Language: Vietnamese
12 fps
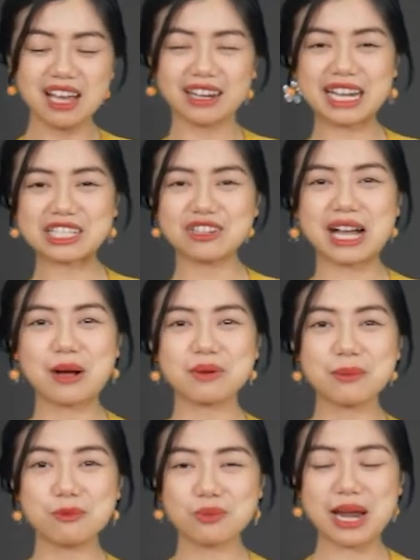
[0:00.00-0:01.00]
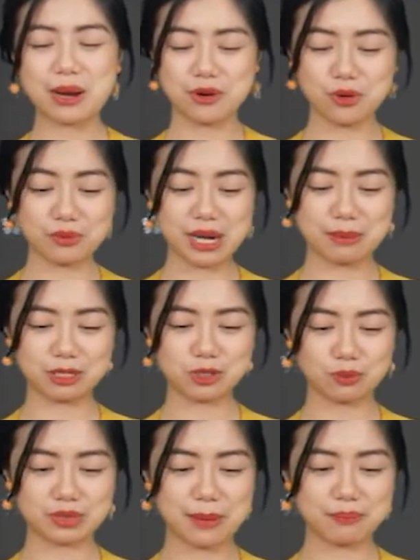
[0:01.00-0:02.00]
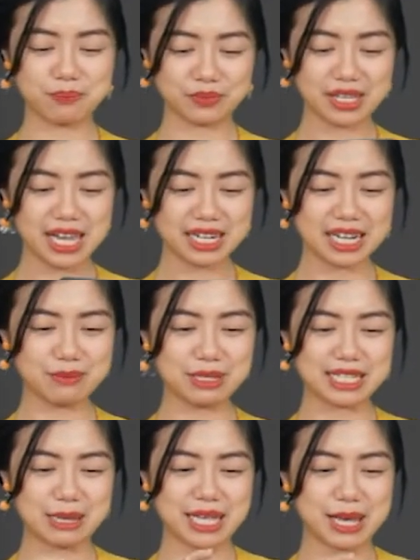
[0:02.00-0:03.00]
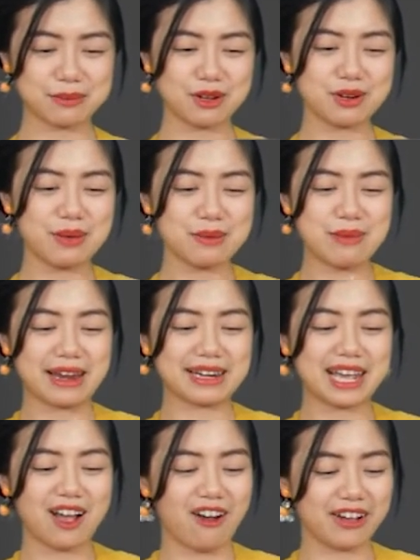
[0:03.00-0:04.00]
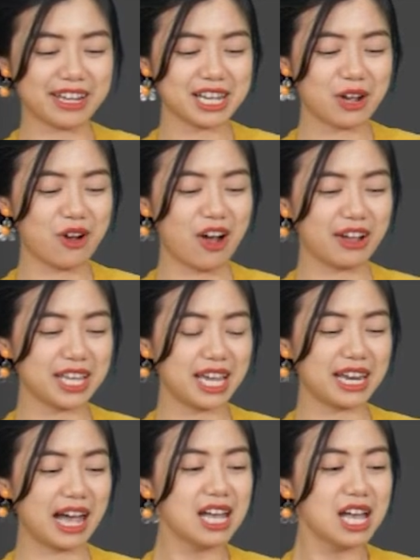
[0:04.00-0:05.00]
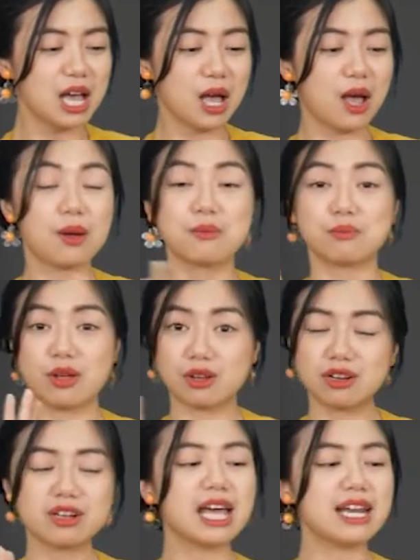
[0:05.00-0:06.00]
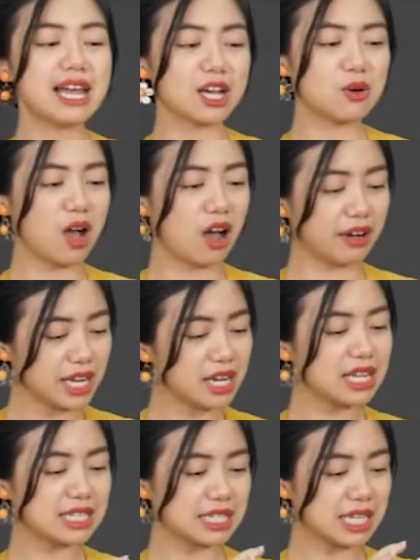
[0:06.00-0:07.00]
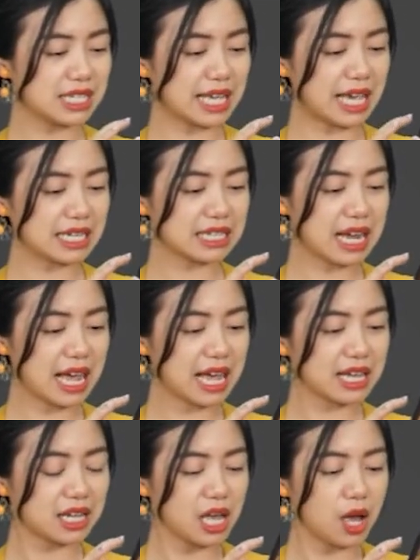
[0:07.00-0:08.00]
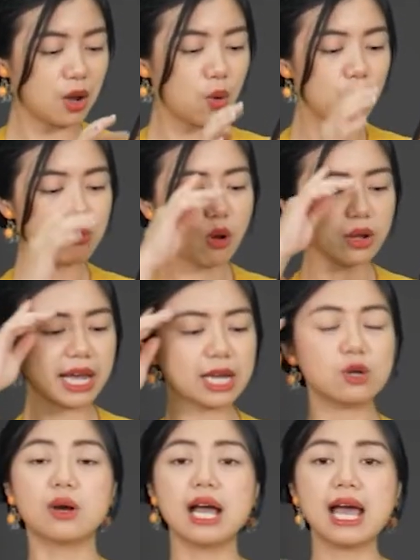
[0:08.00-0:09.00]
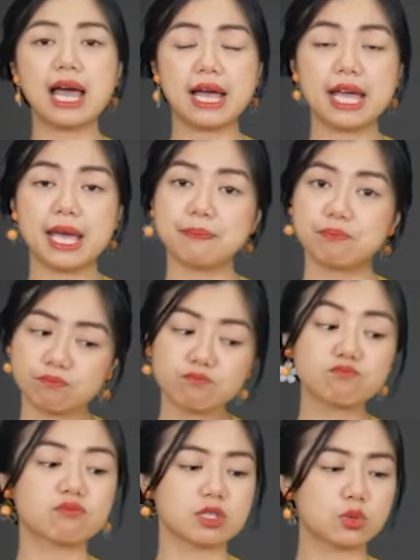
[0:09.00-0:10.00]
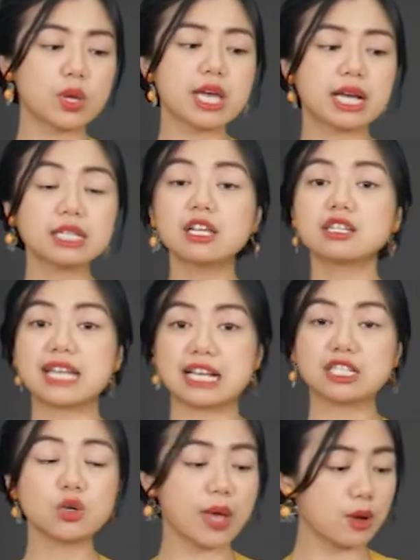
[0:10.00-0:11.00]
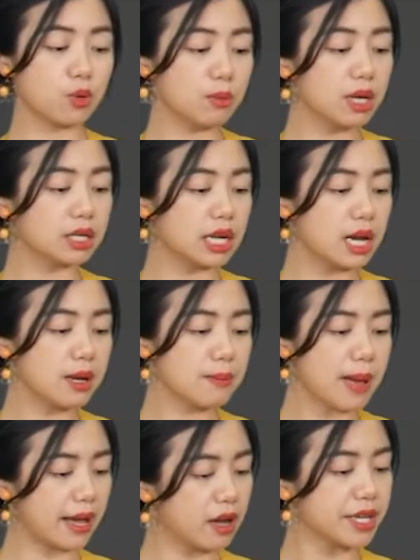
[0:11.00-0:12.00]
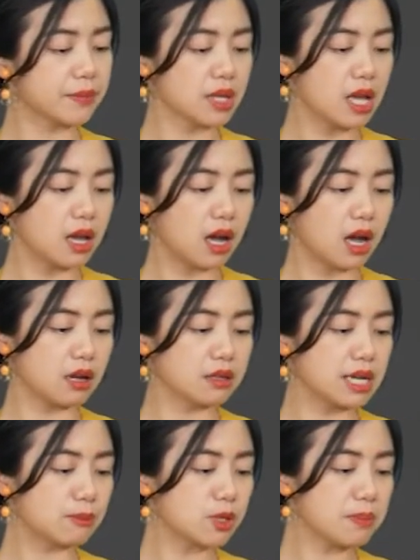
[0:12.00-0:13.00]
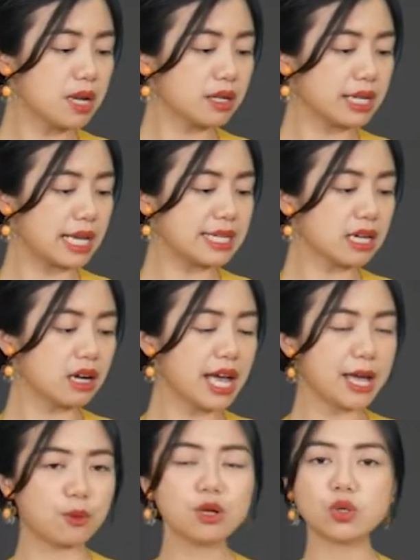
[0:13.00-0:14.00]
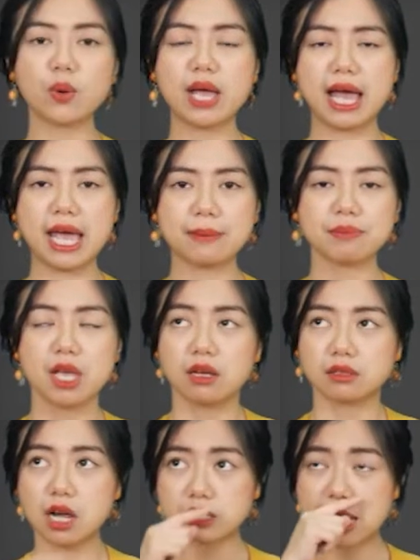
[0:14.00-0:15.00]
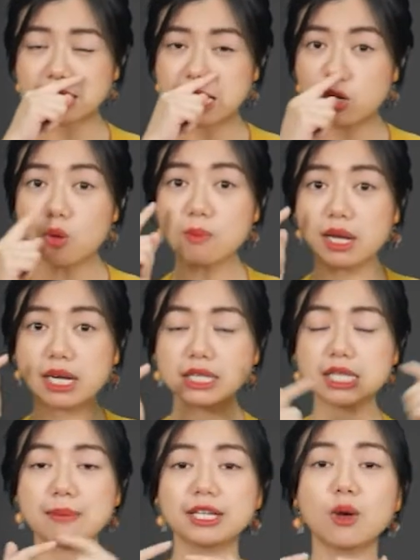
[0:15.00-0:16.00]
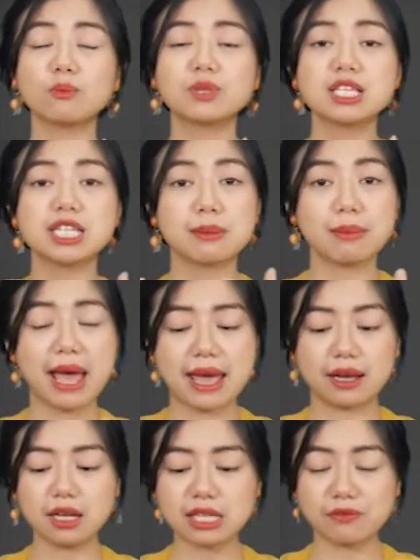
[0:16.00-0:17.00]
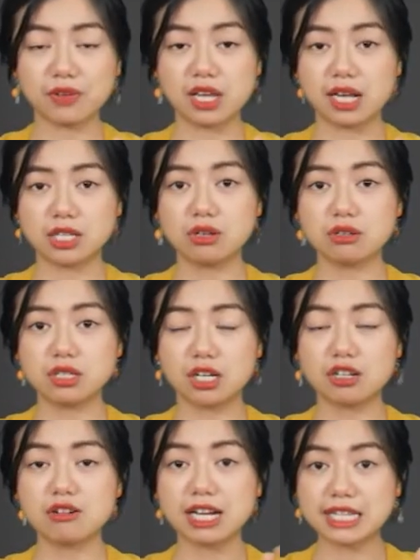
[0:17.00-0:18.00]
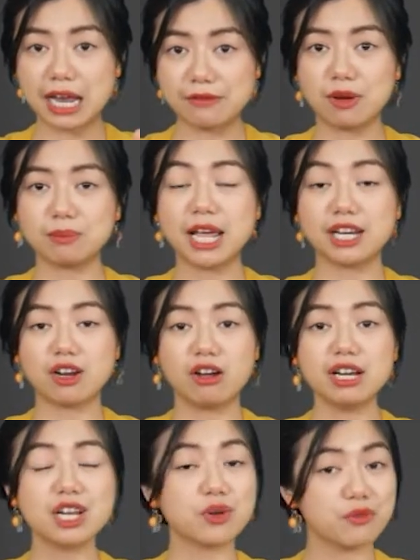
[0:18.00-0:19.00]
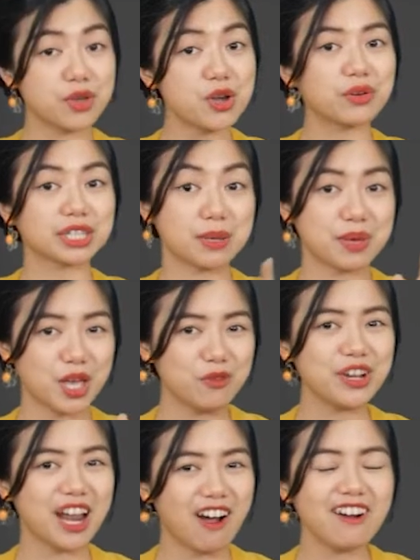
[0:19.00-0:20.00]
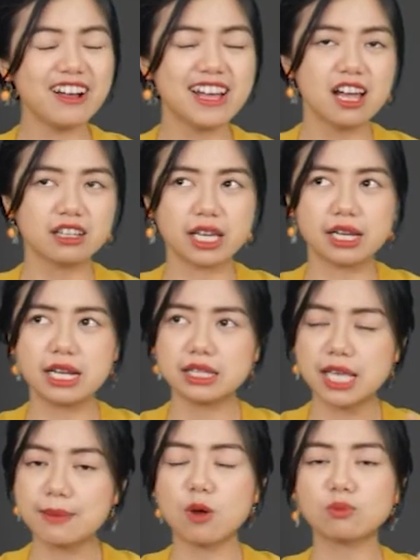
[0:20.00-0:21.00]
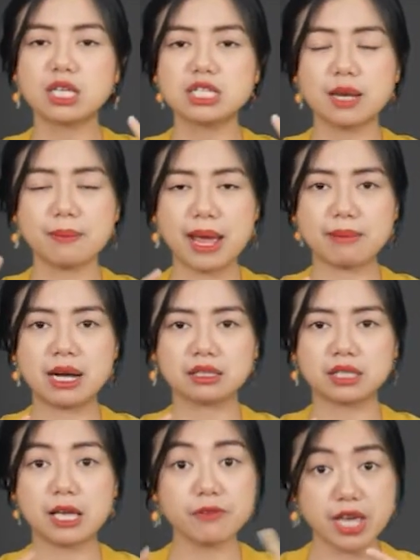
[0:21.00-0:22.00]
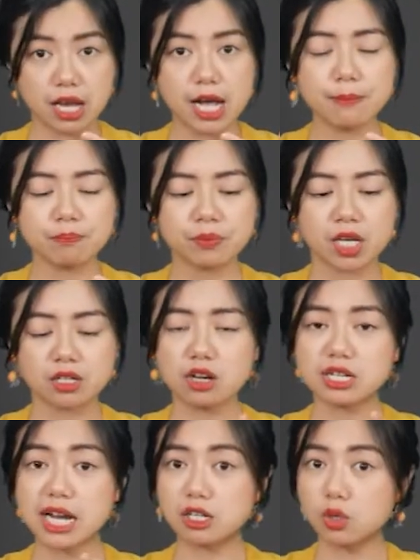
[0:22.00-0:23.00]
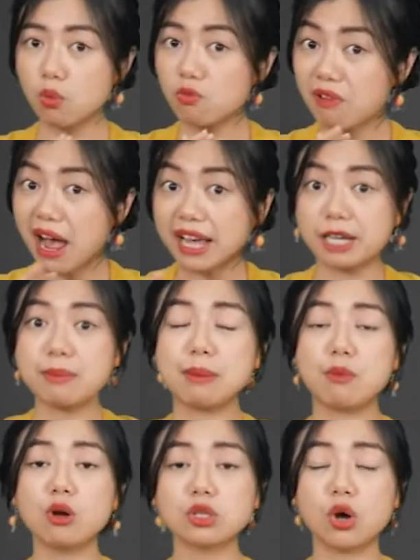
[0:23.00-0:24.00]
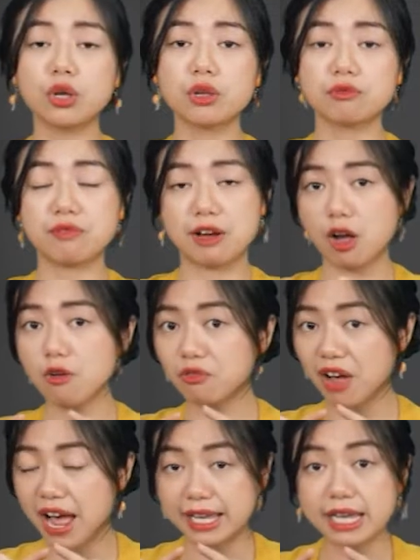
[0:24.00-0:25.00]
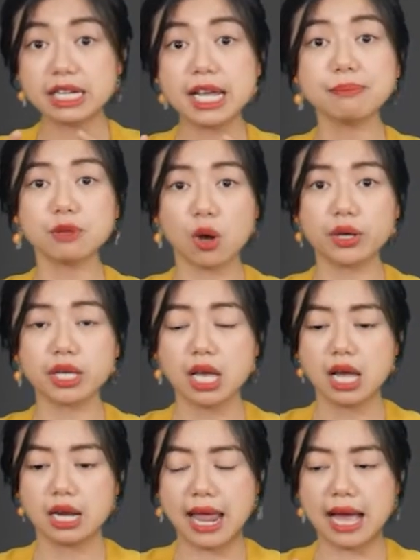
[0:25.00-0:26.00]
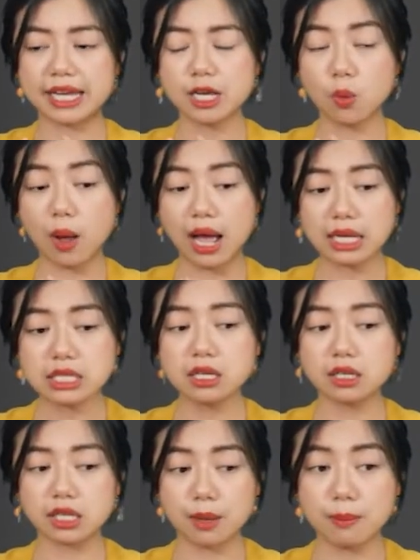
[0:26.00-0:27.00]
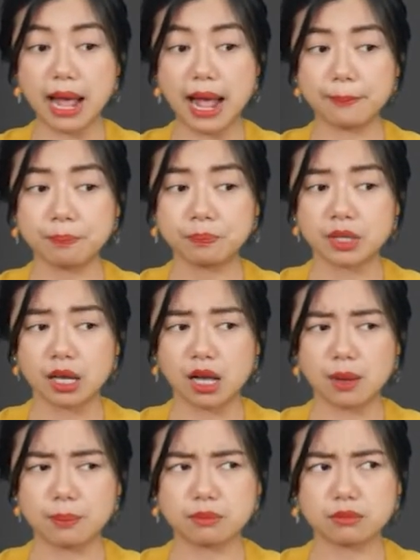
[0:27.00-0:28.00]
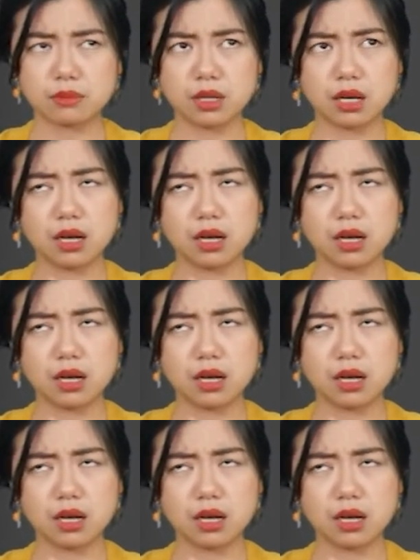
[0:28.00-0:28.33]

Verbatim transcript: Cái sự cao cấp lúc nào nó cũng nằm ở trung tâm Để mình xem xem có mấy bạn đang hỏi cái câu hỏi gì nè Mọi người cứ để lại câu hỏi đi Ly sẽ chia sẻ ra uống mỗi ngày luôn á hả em ừ, tùy cái tình trạng sức khỏe của mình á bạn ơi Ờ, nấm súp lơ này chắc ở Hàn Quốc thôi hả em Thật ra thì lúc mà Ly tìm cái thông tin trên mạng á, Tại vì là chương trình đưa cái sản phẩm này nói Ly review và tìm hiểu về nó Thì Ly tìm thông tin trên mạng bằng tiếng Việt á Nó ra được đúng vài cái bài post thôi Và có vài cái clip thôi Là cái quá trình để mà uh, uh,